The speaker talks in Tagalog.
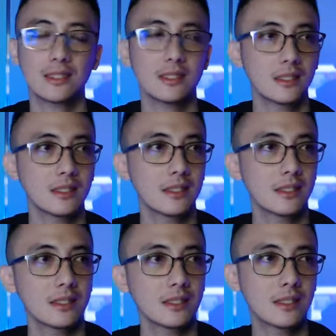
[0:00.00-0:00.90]

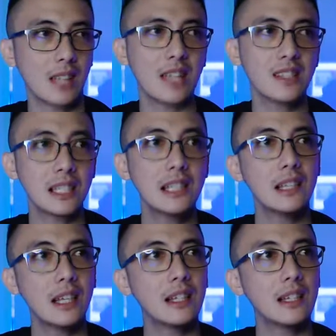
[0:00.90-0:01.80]
purposeful.
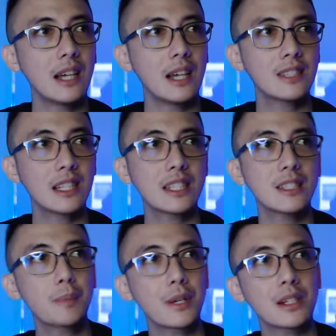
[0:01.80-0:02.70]
di ba? Hindi na
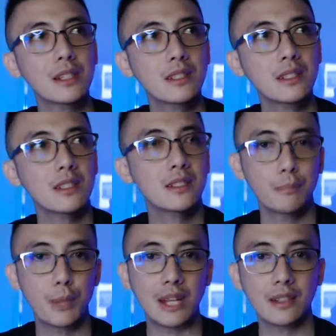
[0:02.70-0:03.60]
ako nakakapagtrabaho
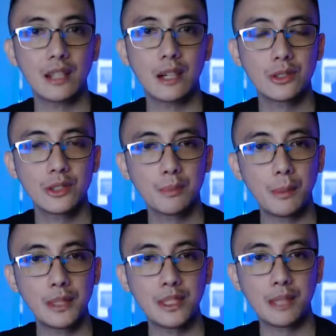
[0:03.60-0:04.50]
na maayos, hindi pa ako
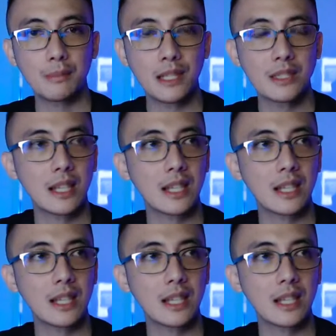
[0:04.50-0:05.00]
tutulong sa bahay.